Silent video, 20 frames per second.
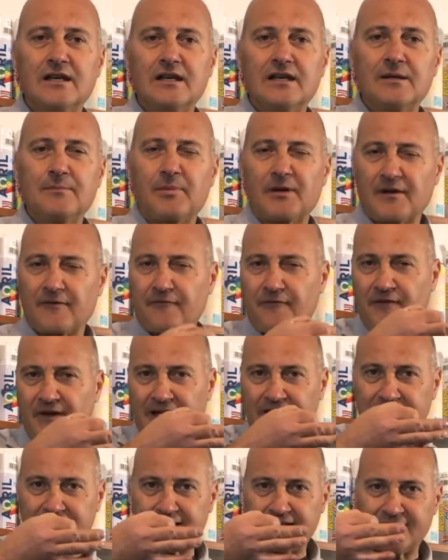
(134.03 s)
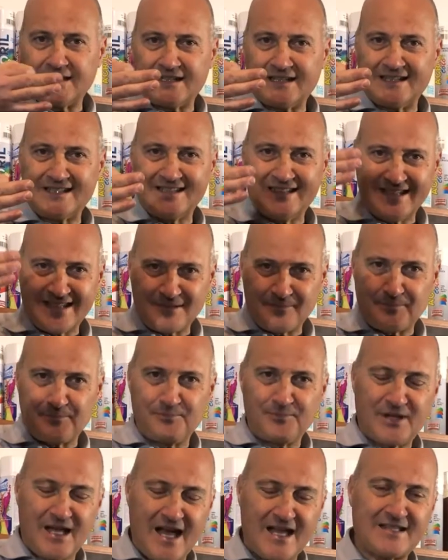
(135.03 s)
eh, perfette delle
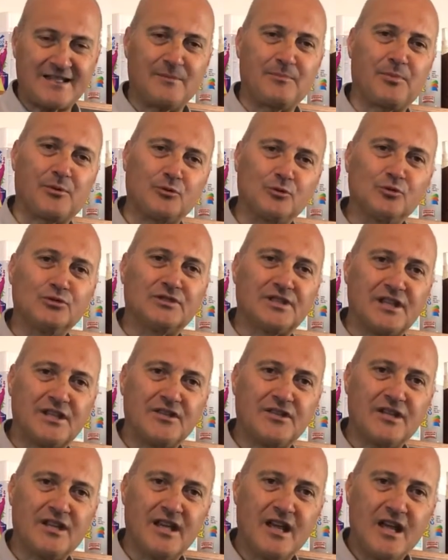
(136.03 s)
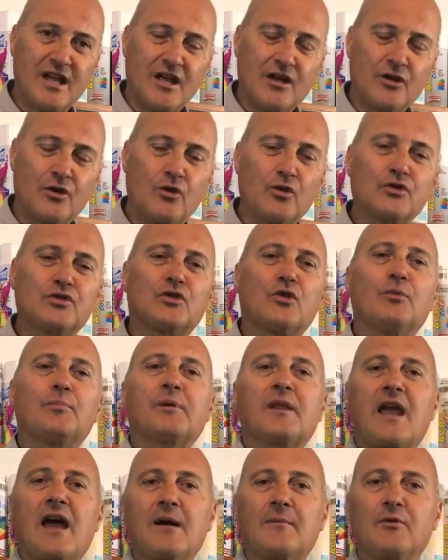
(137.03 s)
case produttrici noi
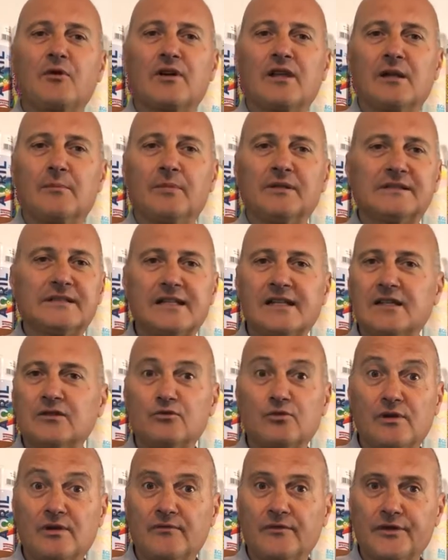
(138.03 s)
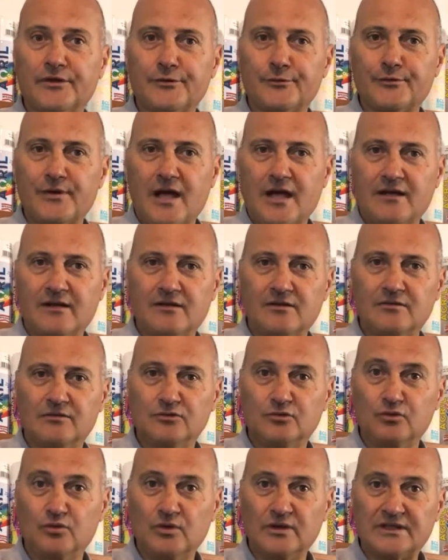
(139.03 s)
scopriamo che la batteria dura invece un anno,
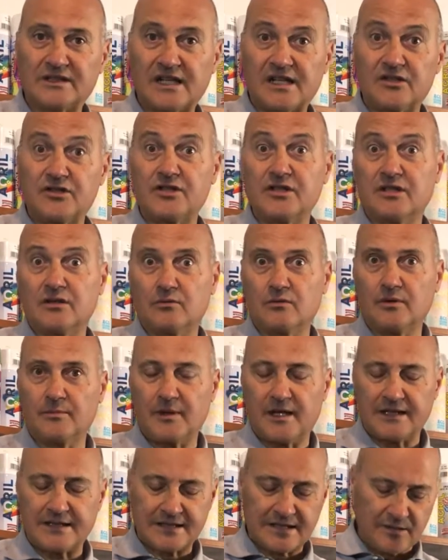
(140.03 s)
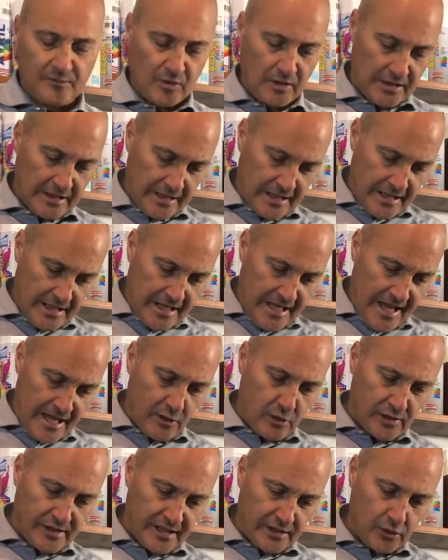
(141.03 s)
2, 3, 5 massimo.
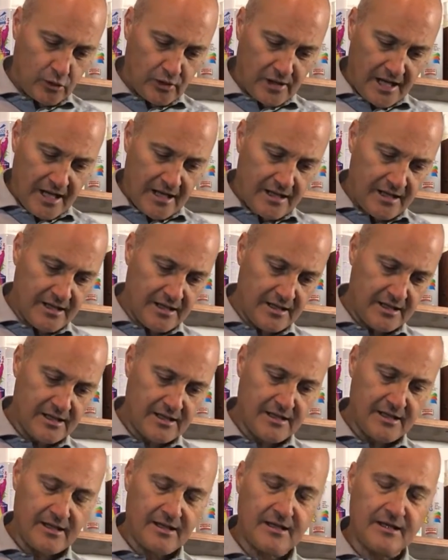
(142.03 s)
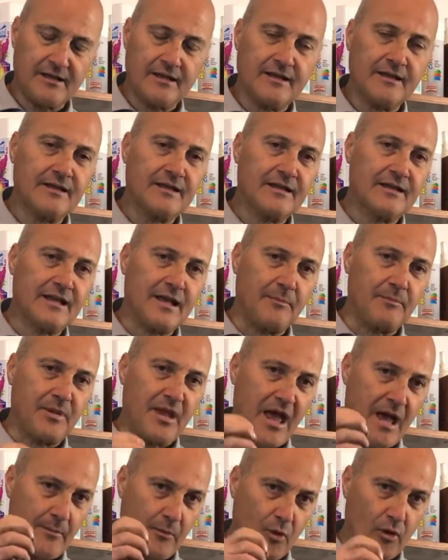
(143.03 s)
Ecco che allora eh,
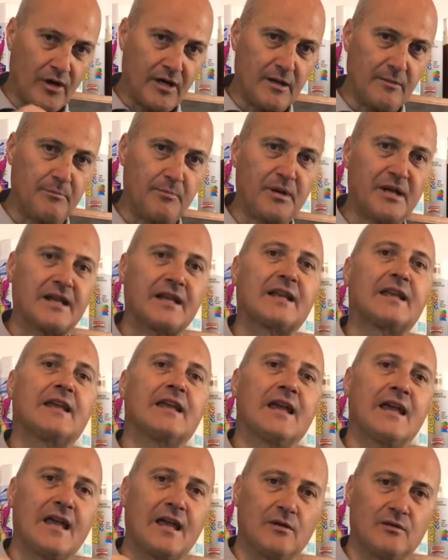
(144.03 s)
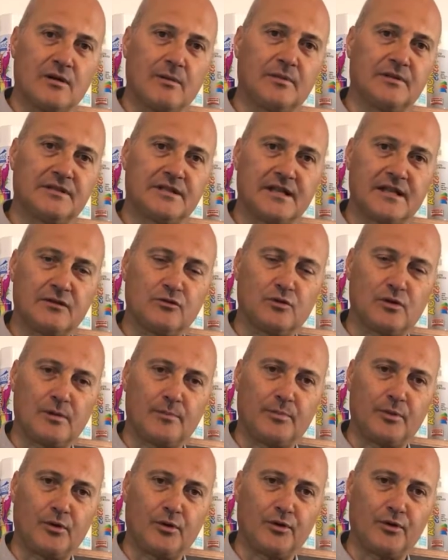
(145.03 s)
capiamo il perché una batteria dura
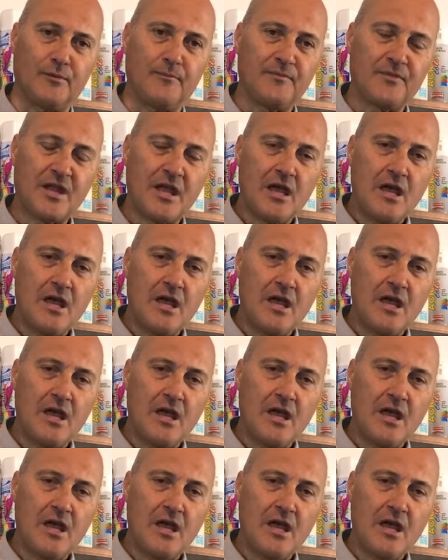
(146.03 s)
poco,